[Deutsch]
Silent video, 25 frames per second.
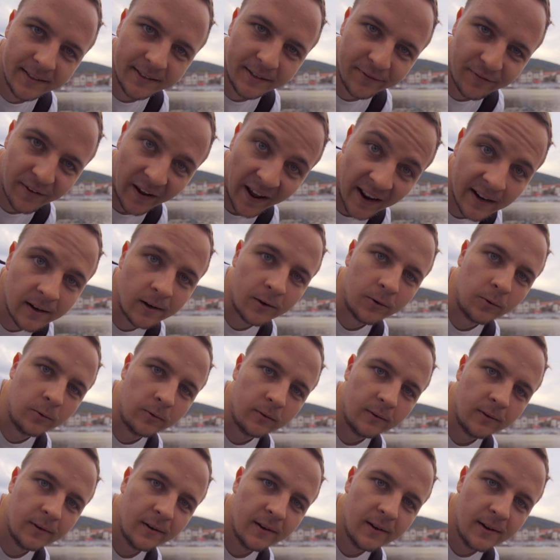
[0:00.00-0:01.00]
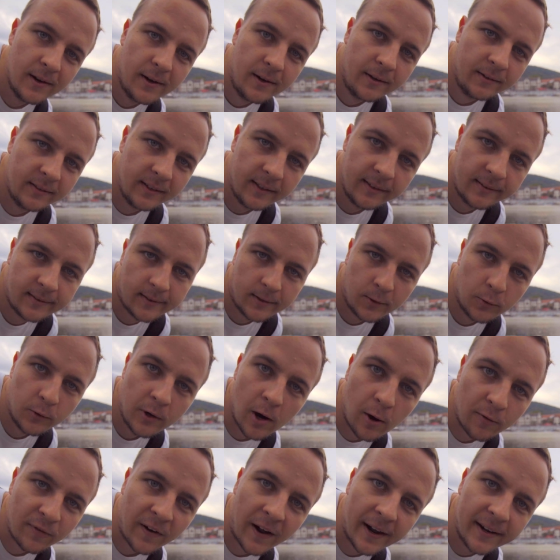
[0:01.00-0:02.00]
Die Veränderung. Sie ist
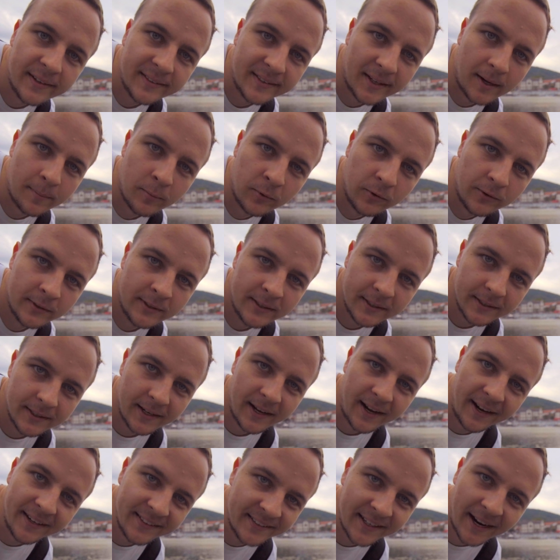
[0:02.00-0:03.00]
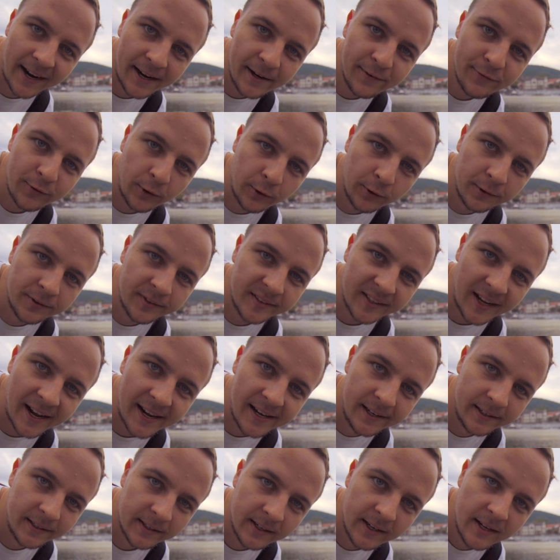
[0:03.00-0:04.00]
unaufhaltsam und ein Teil von uns
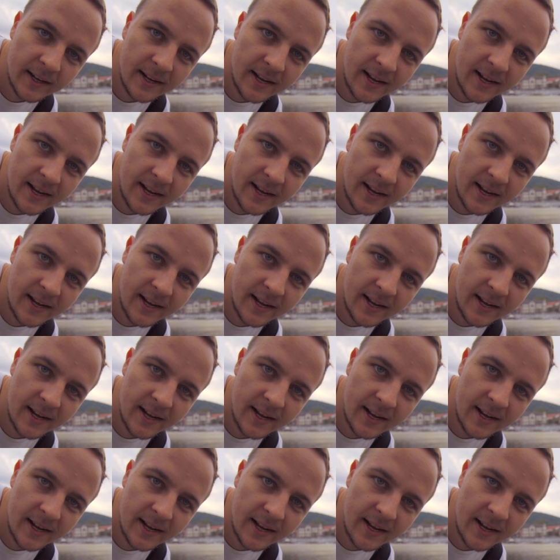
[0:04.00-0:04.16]
allen.